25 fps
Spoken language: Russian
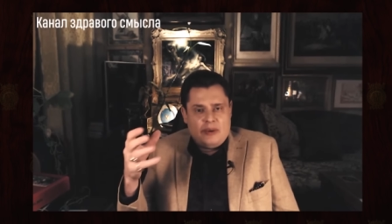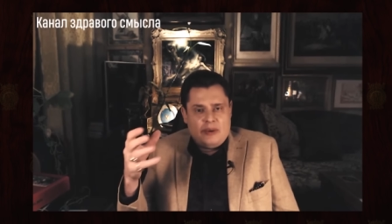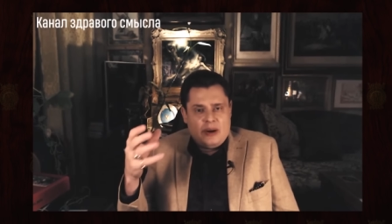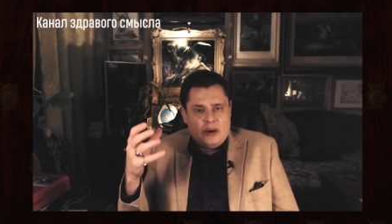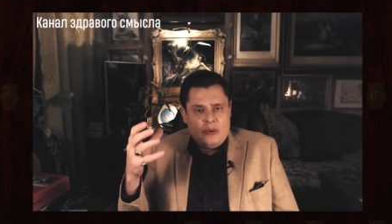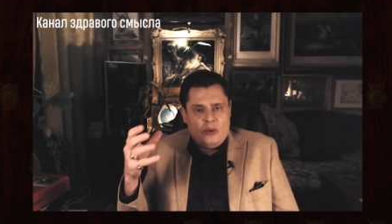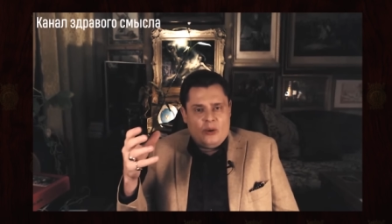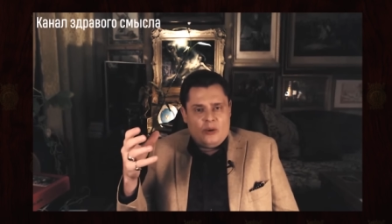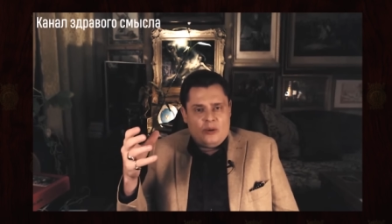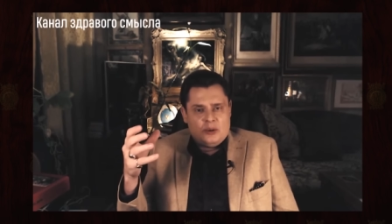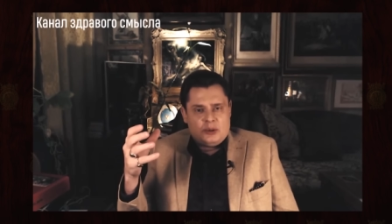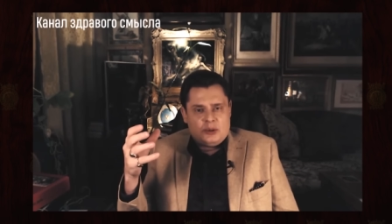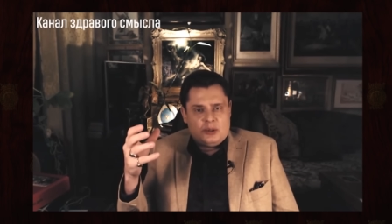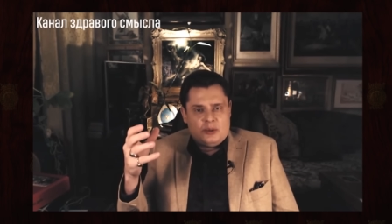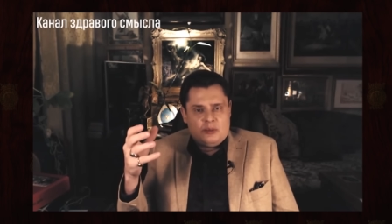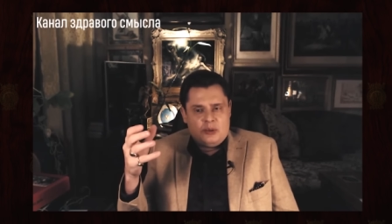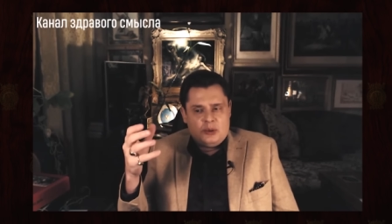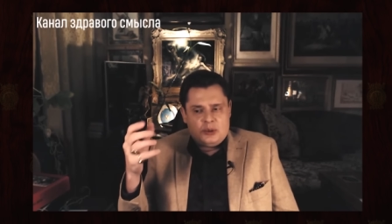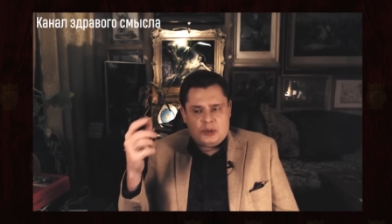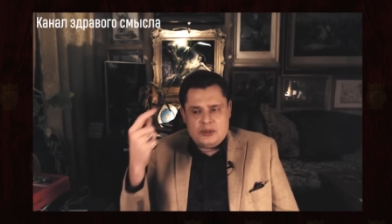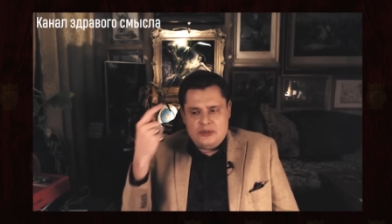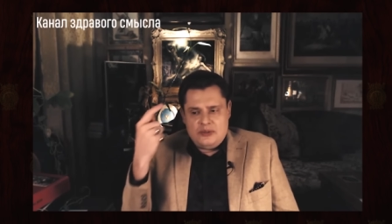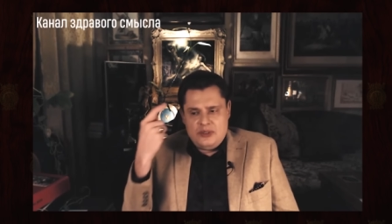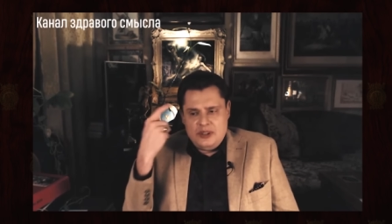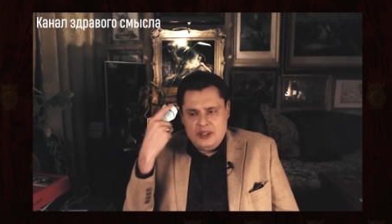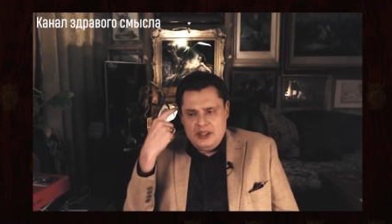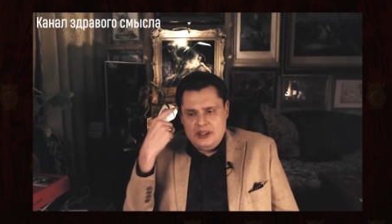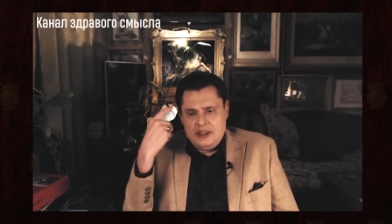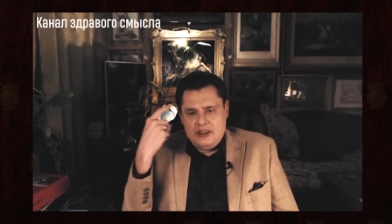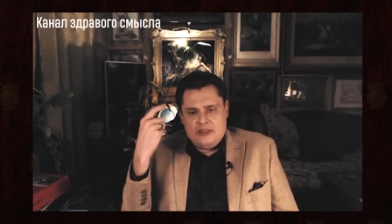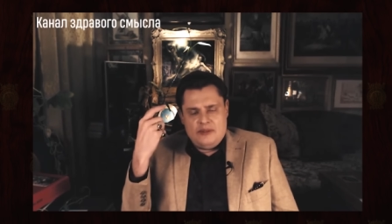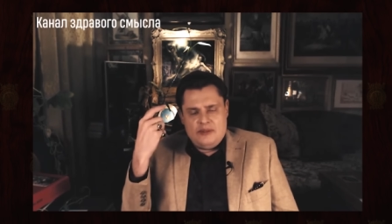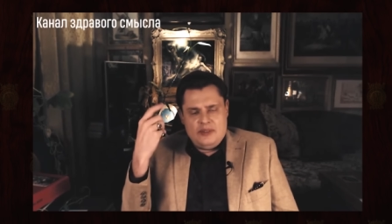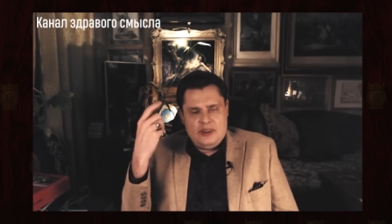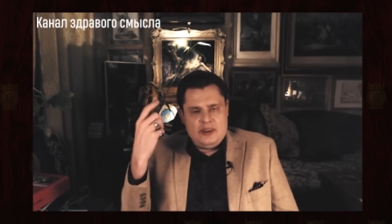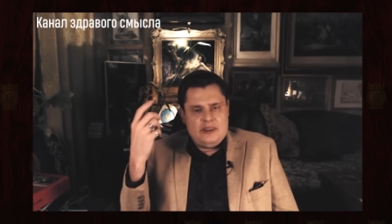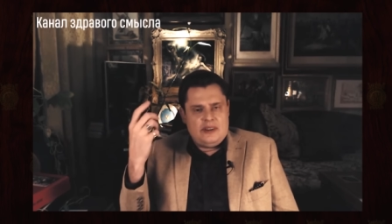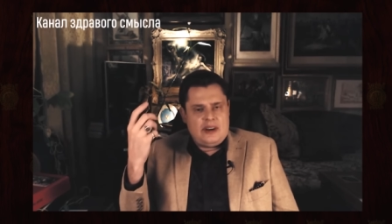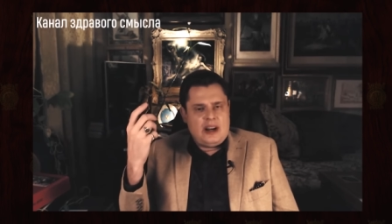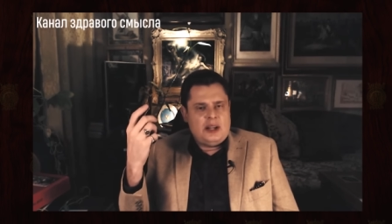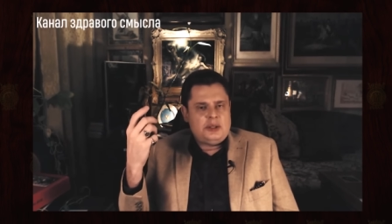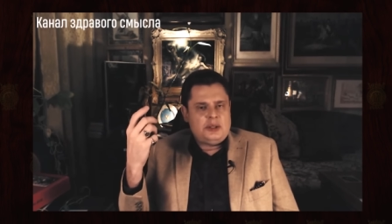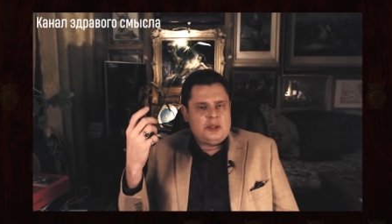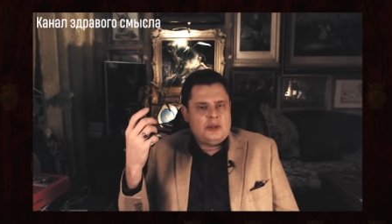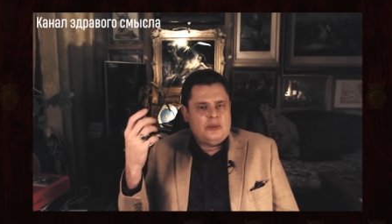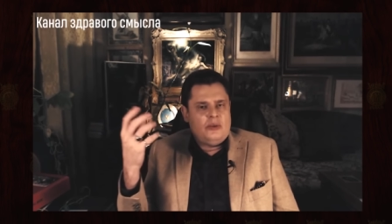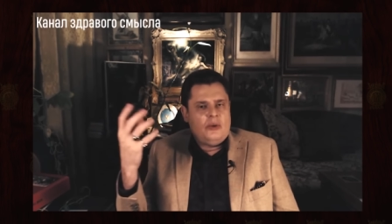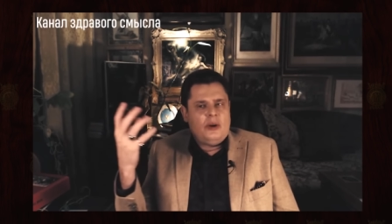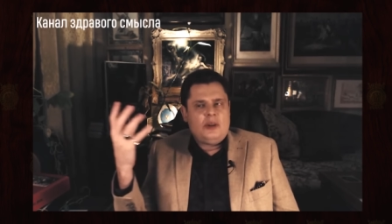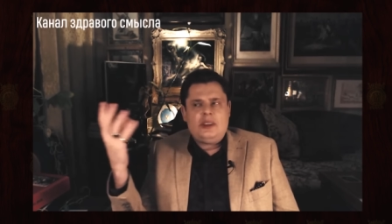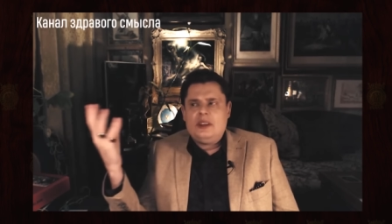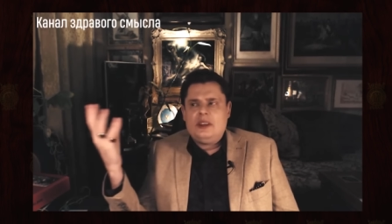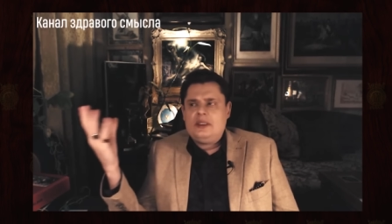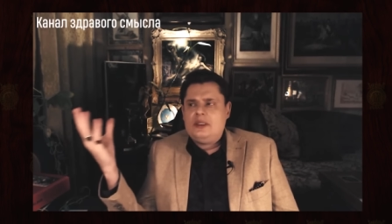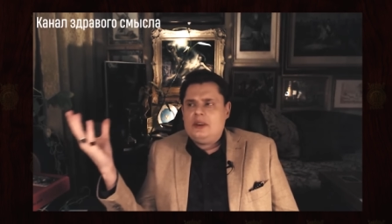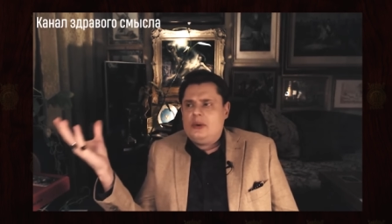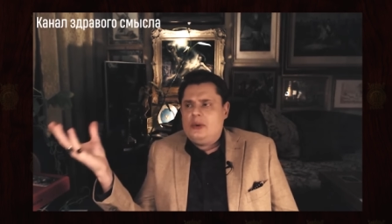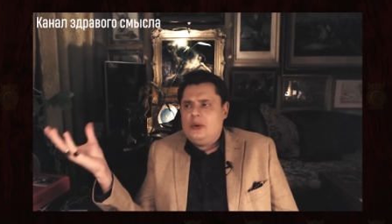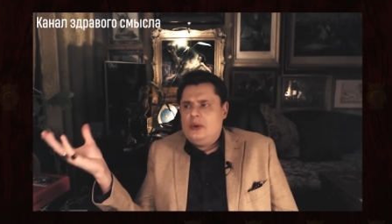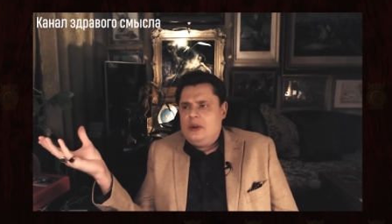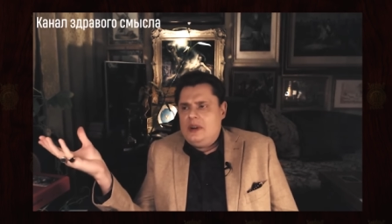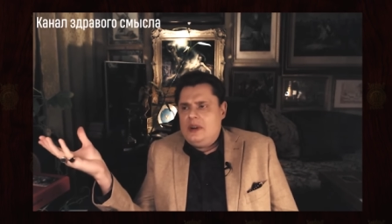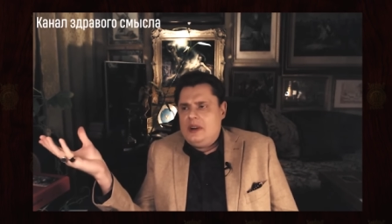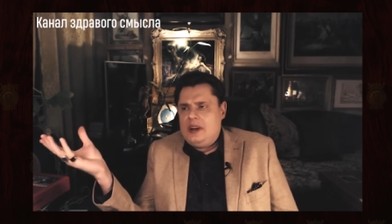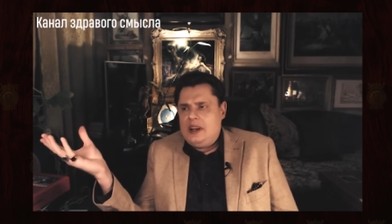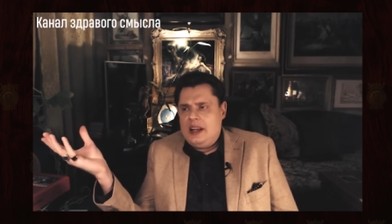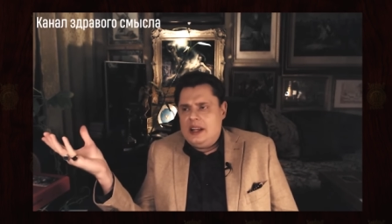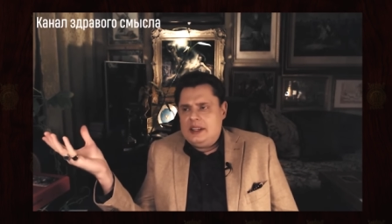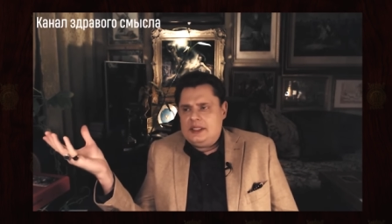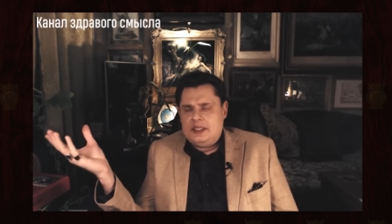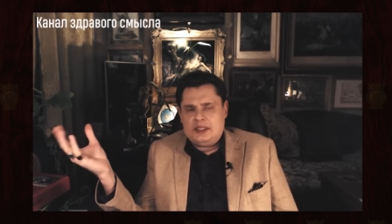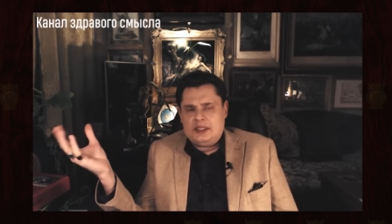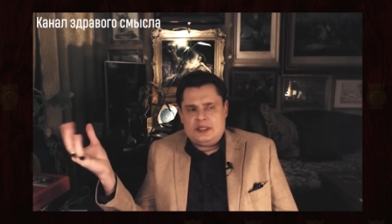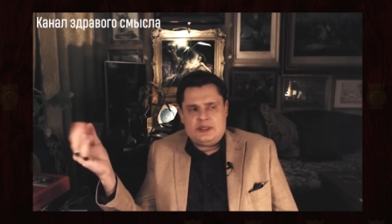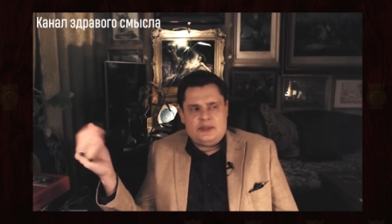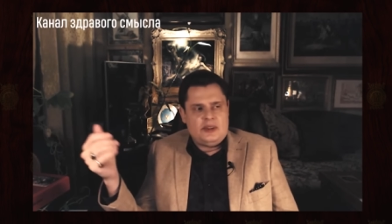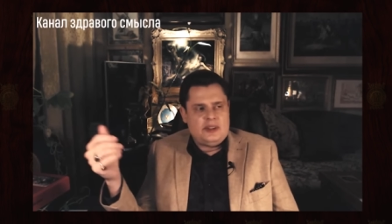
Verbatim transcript: по голосу, потому что вы, мы раньше, вот это Хулио Иглесиас,